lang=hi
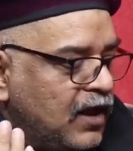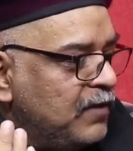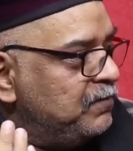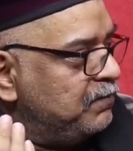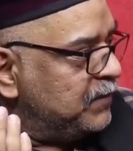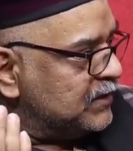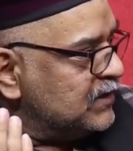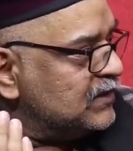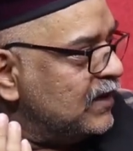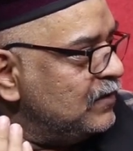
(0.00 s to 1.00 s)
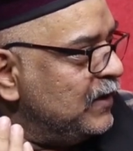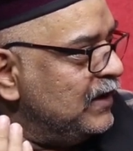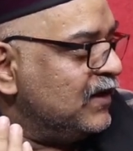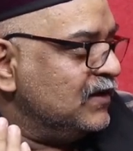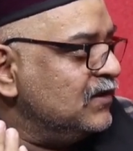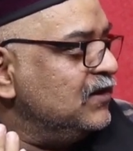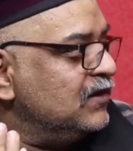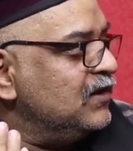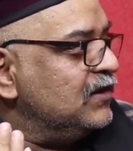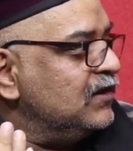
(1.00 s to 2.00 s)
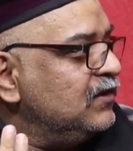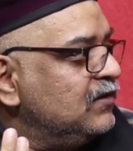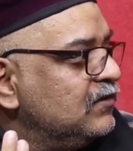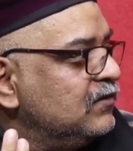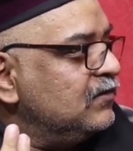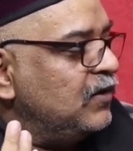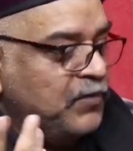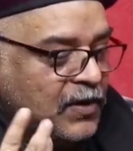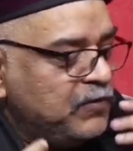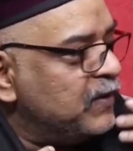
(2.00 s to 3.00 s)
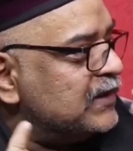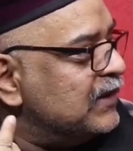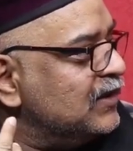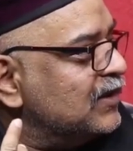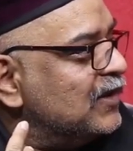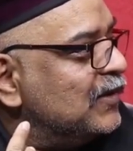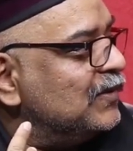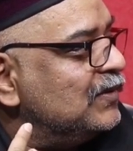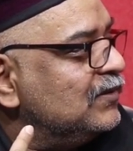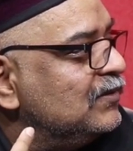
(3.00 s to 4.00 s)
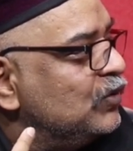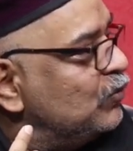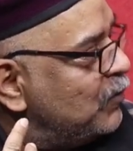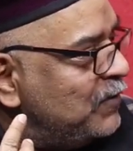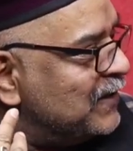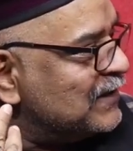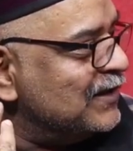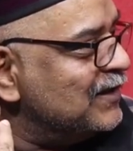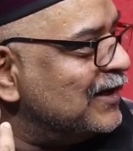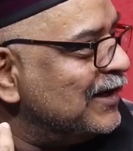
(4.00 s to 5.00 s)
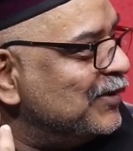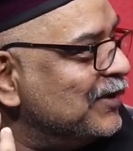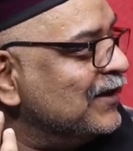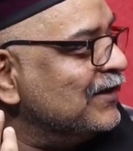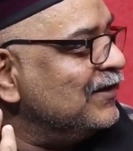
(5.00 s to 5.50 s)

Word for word: आप 25 साल पहले कैसे दिखते थे अब मैं भी वैसा नहीं दिखता हूँ तो वो भी वैसा नहीं दिख रहे होंगे